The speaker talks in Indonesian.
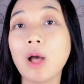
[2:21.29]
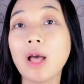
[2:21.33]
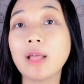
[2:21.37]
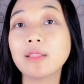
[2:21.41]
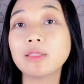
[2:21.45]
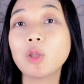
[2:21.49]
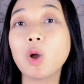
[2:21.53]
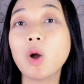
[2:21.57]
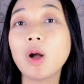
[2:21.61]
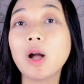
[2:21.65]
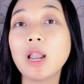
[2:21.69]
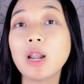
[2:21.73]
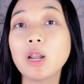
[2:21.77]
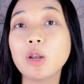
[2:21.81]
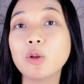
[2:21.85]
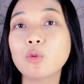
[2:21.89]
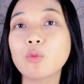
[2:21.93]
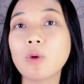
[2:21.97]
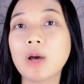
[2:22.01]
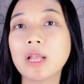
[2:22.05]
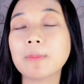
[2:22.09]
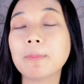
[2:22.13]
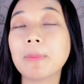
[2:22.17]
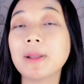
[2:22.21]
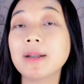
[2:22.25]
atau
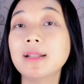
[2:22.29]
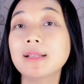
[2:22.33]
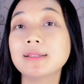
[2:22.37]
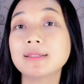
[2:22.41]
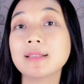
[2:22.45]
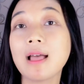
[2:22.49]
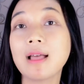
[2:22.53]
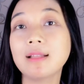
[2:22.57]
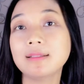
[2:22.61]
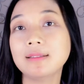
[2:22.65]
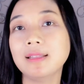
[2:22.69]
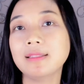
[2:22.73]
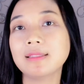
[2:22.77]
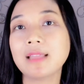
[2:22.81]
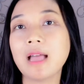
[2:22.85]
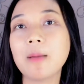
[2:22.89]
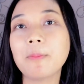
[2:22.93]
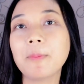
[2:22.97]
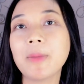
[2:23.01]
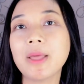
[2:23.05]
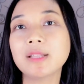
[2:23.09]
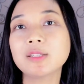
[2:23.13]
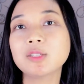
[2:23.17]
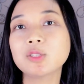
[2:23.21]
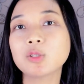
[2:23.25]
keluar pada saat kita
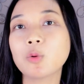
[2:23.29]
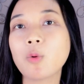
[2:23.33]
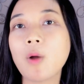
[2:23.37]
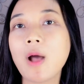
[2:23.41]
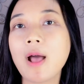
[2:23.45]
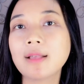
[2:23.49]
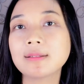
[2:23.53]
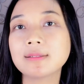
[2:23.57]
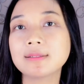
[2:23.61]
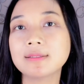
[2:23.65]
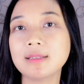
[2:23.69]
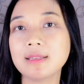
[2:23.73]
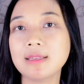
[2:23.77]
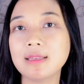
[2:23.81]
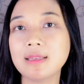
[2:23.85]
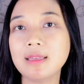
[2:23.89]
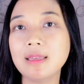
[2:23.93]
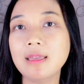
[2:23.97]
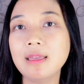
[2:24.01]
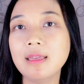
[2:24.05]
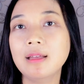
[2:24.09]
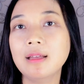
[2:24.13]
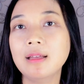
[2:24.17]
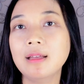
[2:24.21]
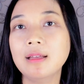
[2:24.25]

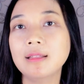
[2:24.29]
menstruasi,